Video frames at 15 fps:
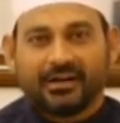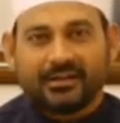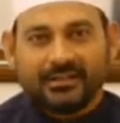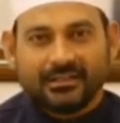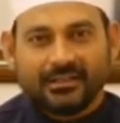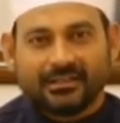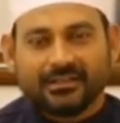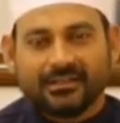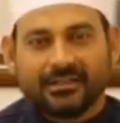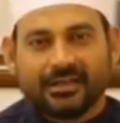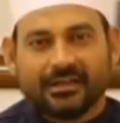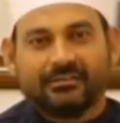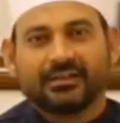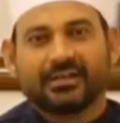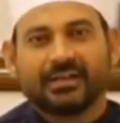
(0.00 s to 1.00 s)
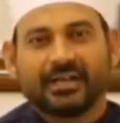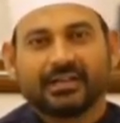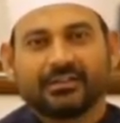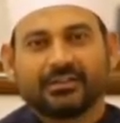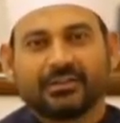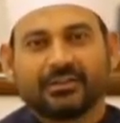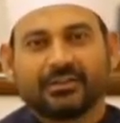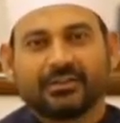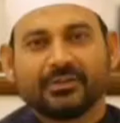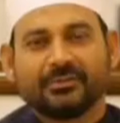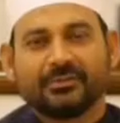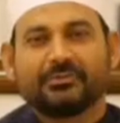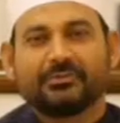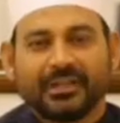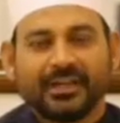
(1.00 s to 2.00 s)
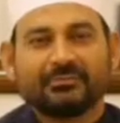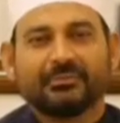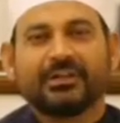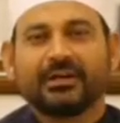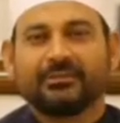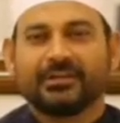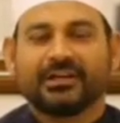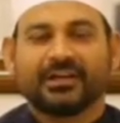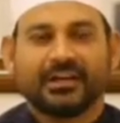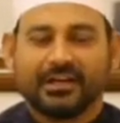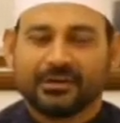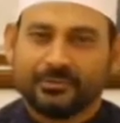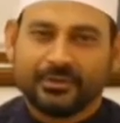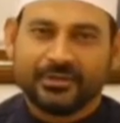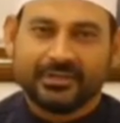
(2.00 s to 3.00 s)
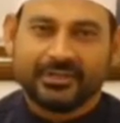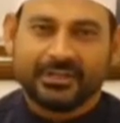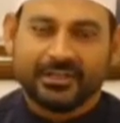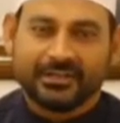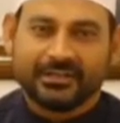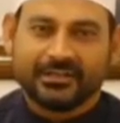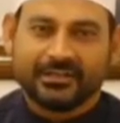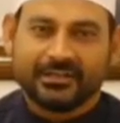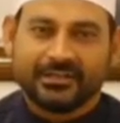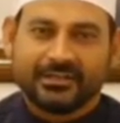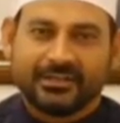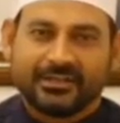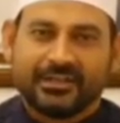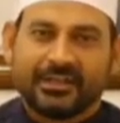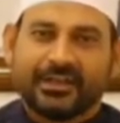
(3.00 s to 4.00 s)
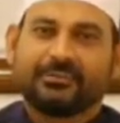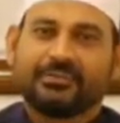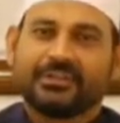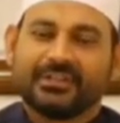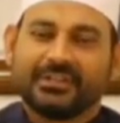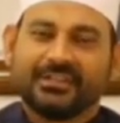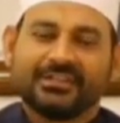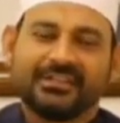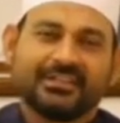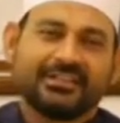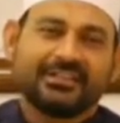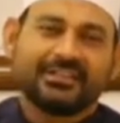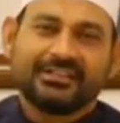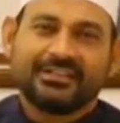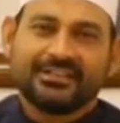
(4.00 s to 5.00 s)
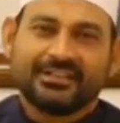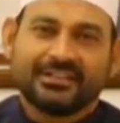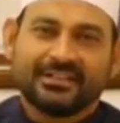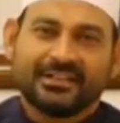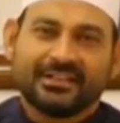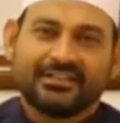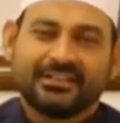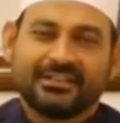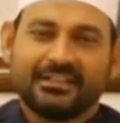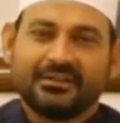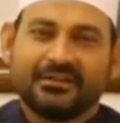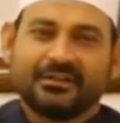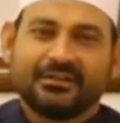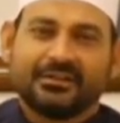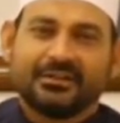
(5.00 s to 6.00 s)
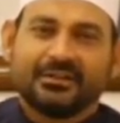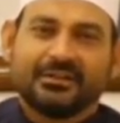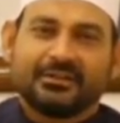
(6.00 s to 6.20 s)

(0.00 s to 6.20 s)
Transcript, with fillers: ஆண்டு இருந்த அவர்கள் அத்தனை பேர்களும் அடையாளம் இல்லாமல் காணா போயிருக்கிறார்கள் இப்போ இதுலேருந்து என்ன தெரியுதுன்னா இனி